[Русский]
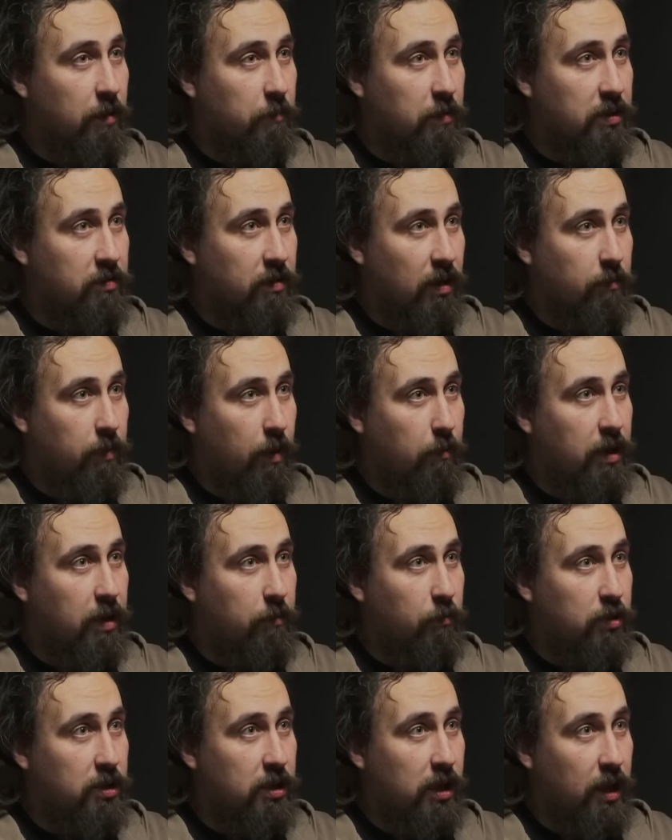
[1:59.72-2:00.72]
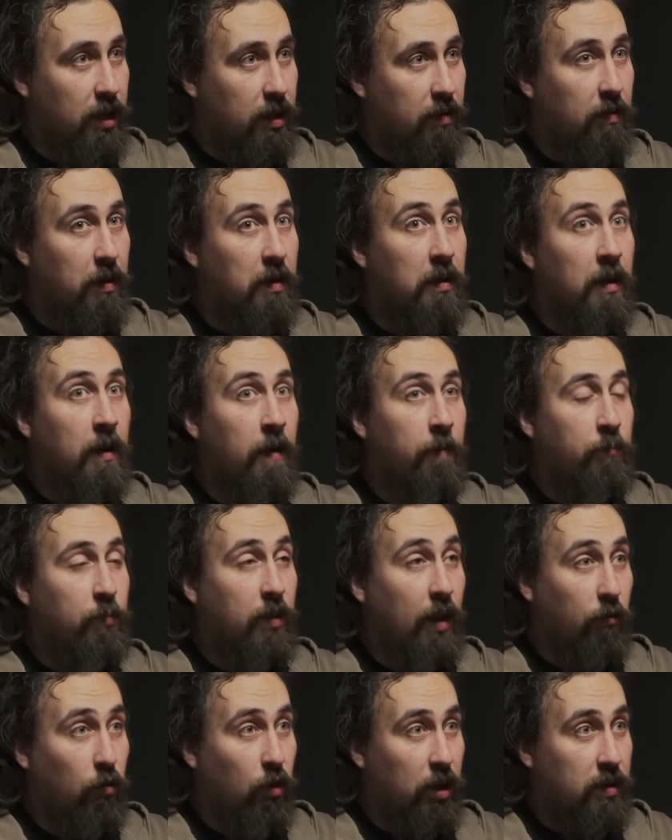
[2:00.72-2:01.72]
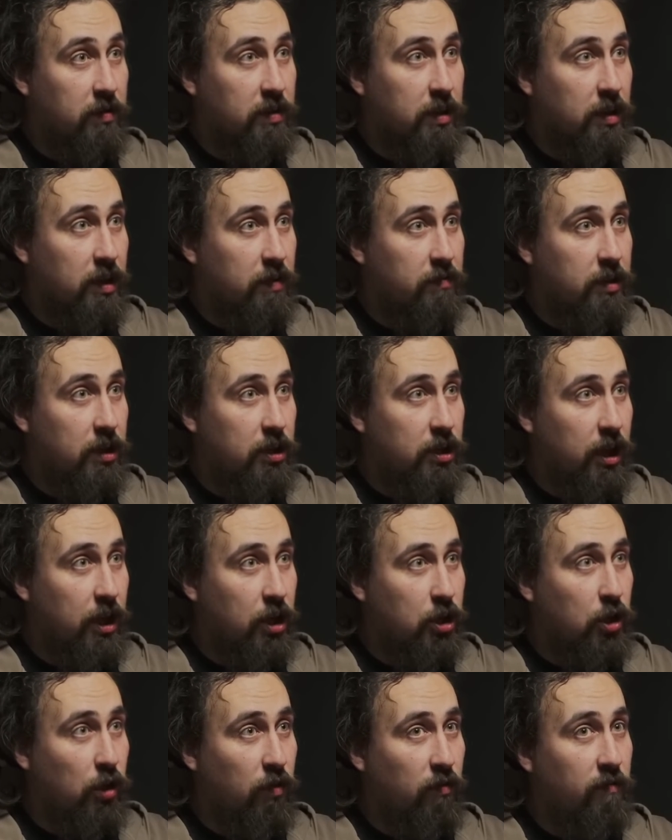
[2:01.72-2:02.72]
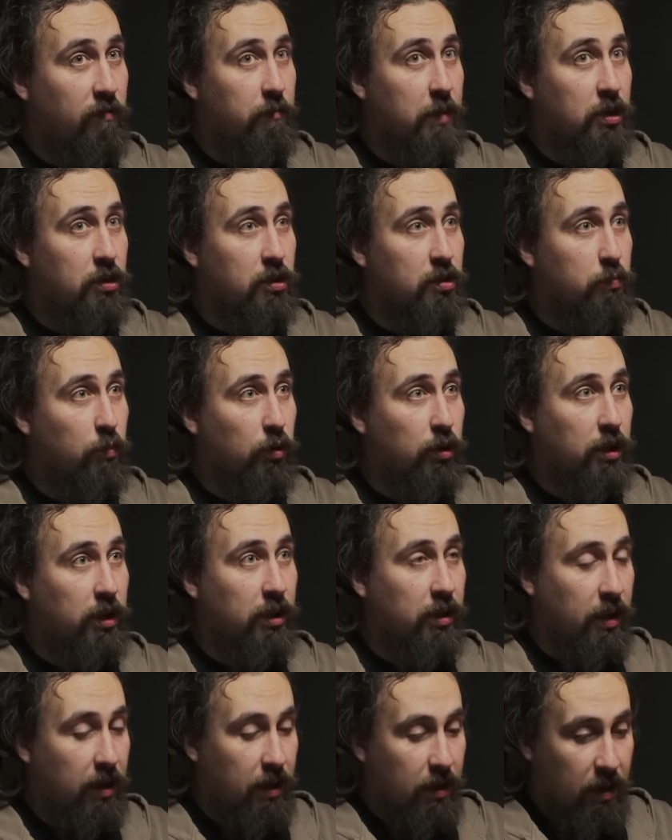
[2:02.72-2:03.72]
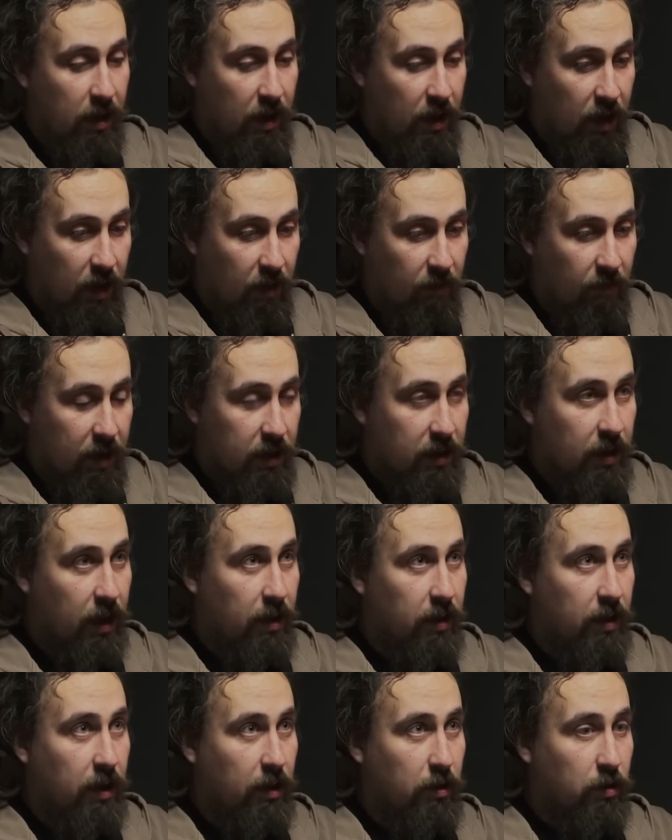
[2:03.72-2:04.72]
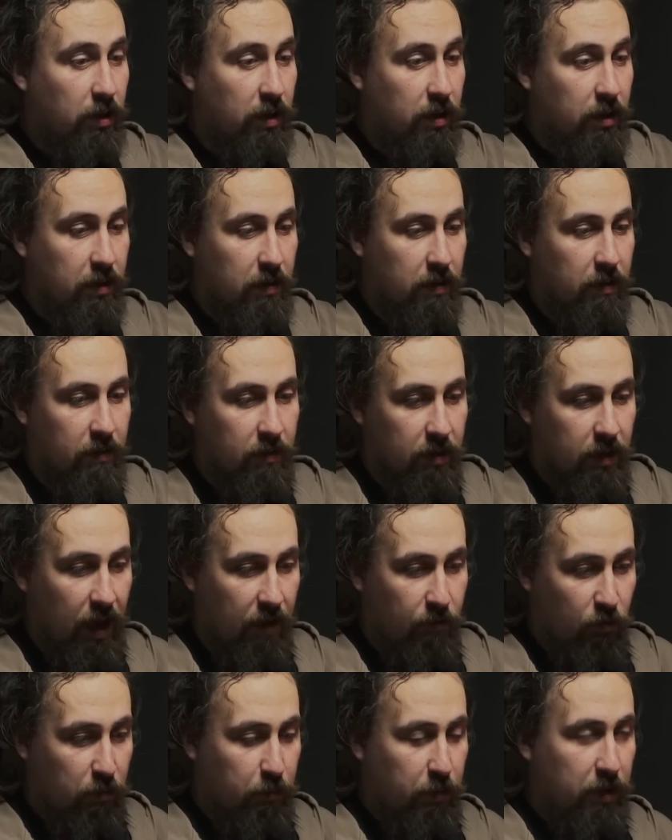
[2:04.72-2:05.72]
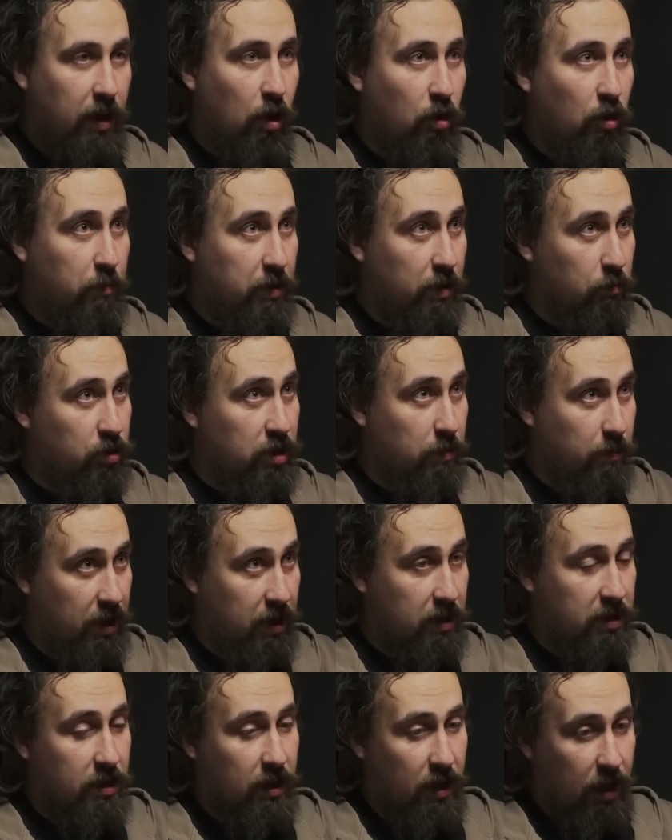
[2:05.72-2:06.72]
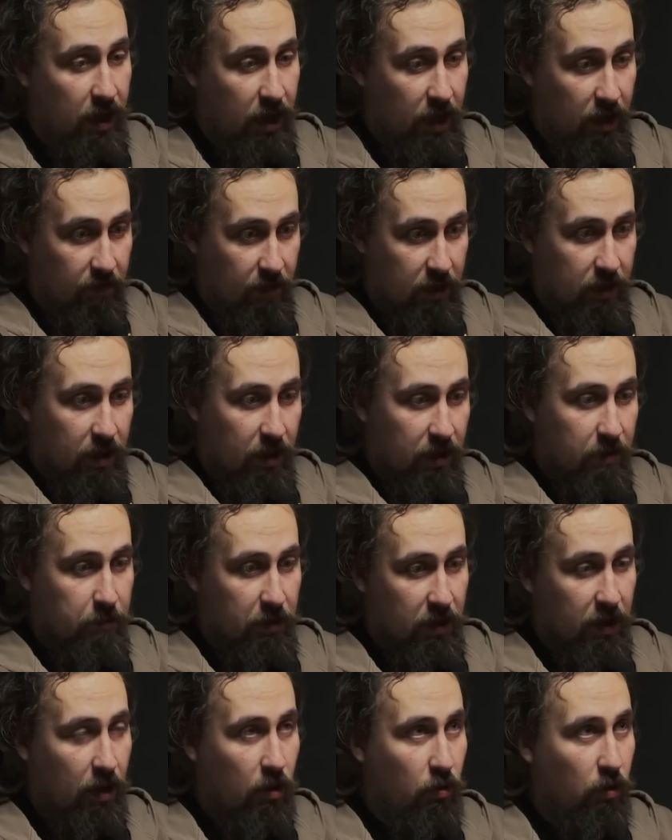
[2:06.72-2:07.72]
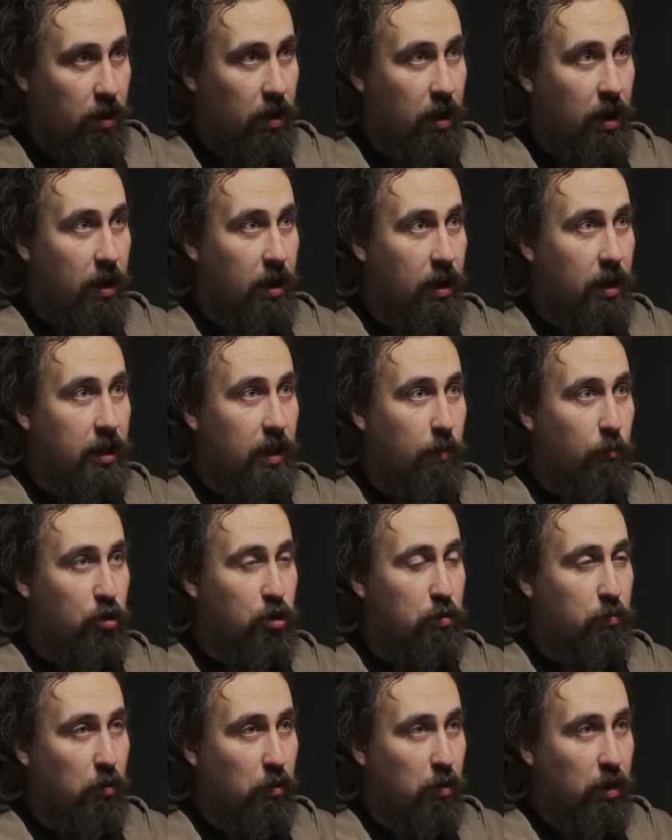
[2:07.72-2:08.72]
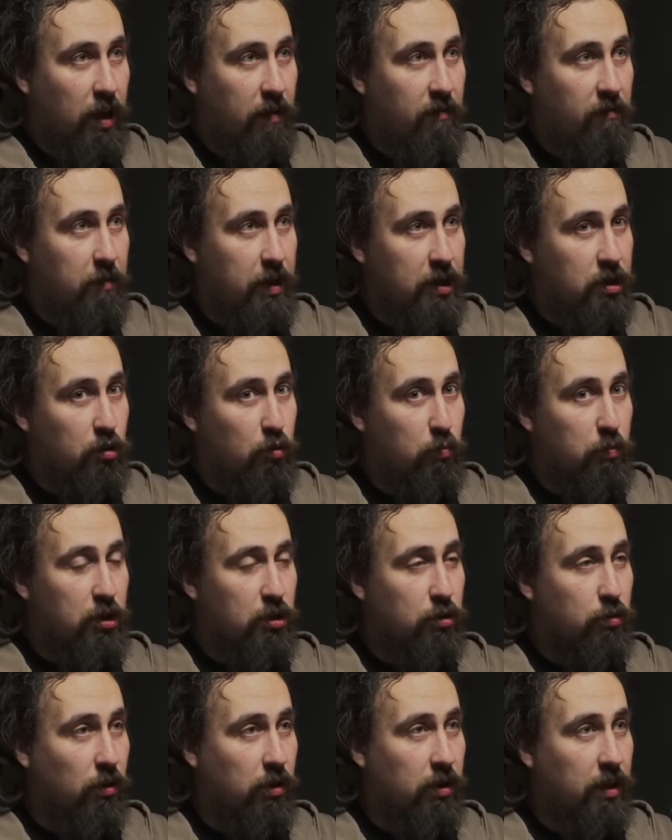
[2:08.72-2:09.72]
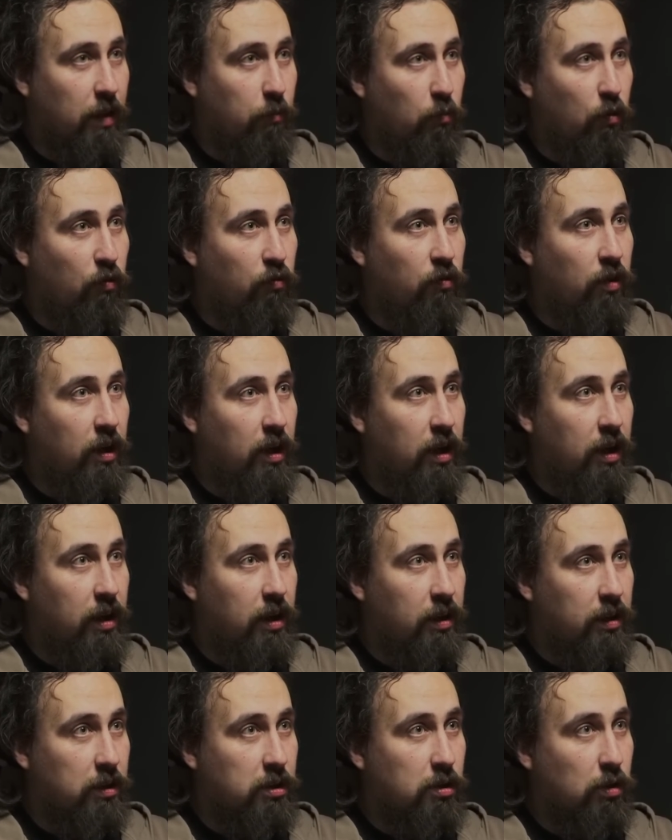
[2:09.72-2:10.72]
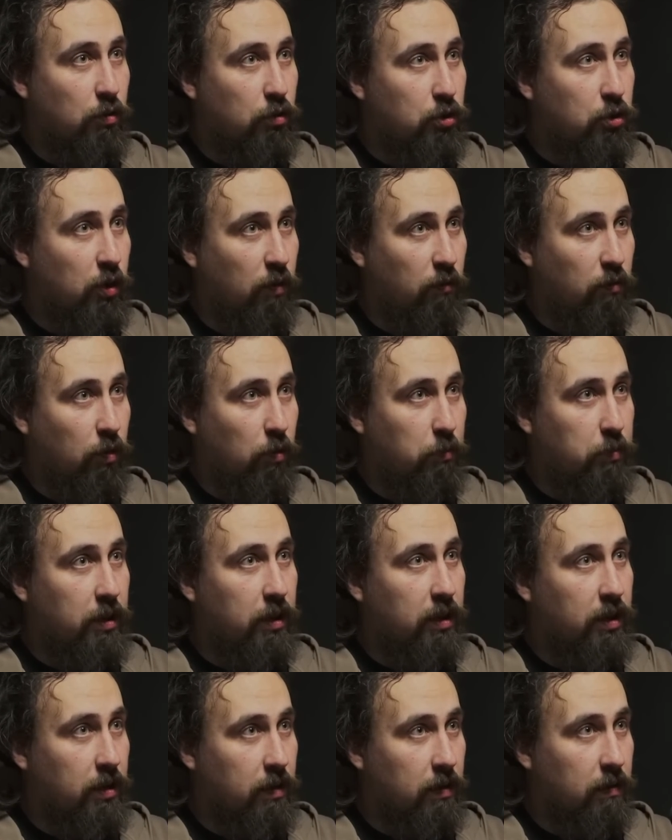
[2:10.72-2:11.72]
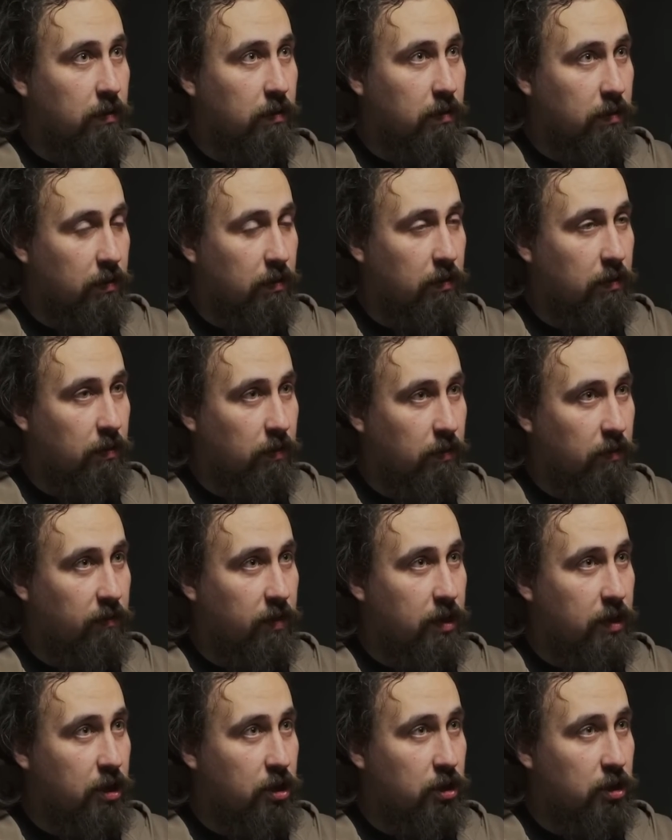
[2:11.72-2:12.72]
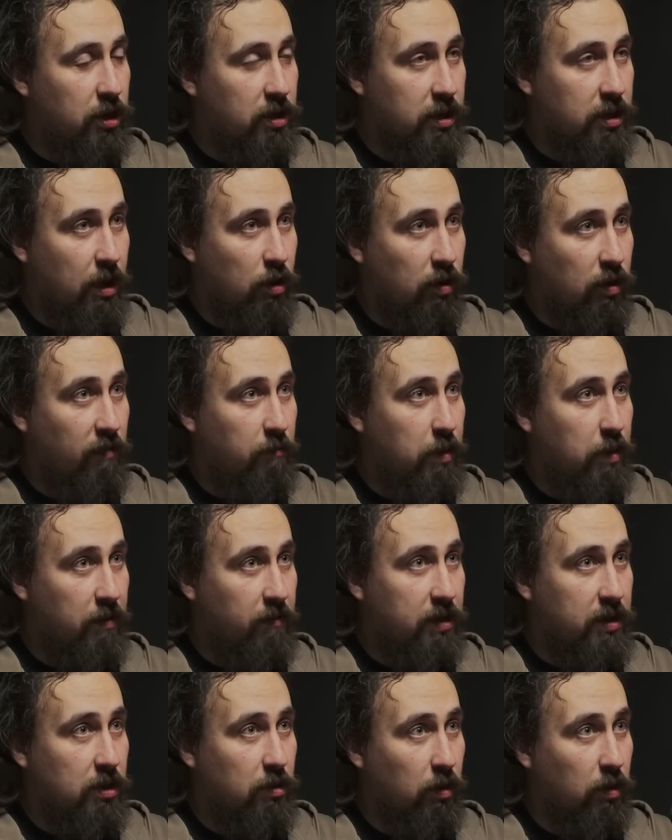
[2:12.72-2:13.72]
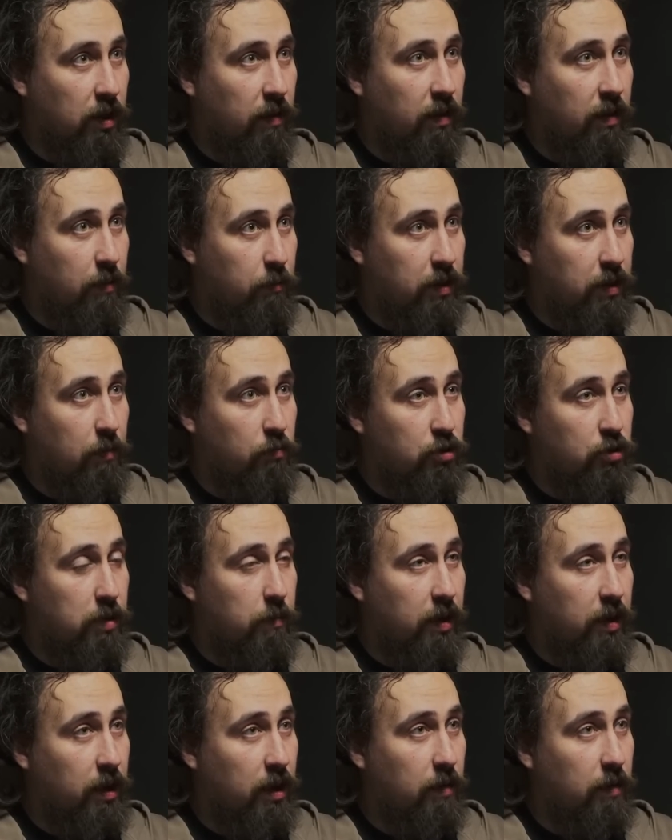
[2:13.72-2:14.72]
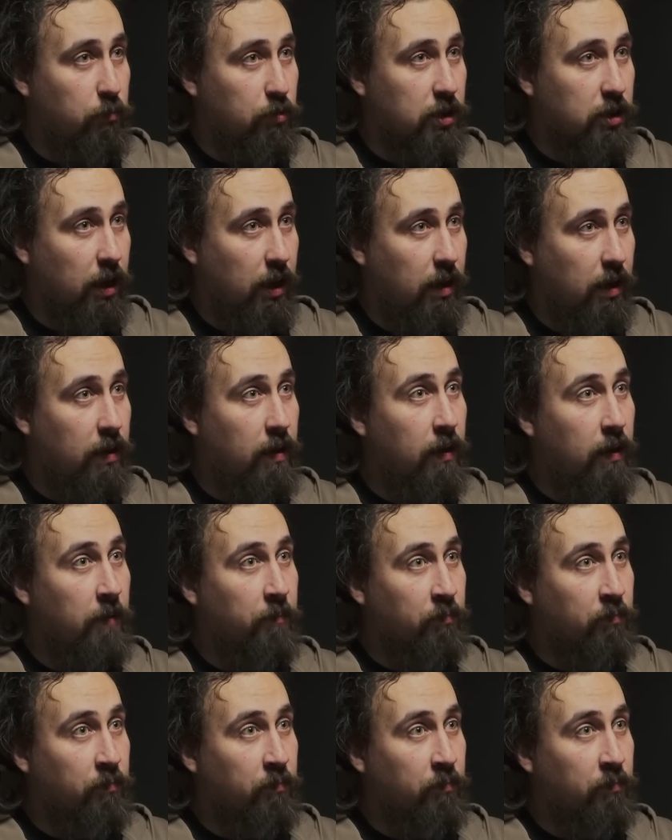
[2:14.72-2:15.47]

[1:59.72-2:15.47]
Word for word: тебе про своих бабок, и после этого на Войковской ты встречаешь ее, вместе смотрите на кварталы, которые там вот под горой, потому что больница на горе и кварталы под горой, и там очень много людей, вы вместе думаете, сколько домов, и ты целуешь ее в лоб, ты, э, вы держите за руки впервые за долгое время, потому что тебя к ней не пускали.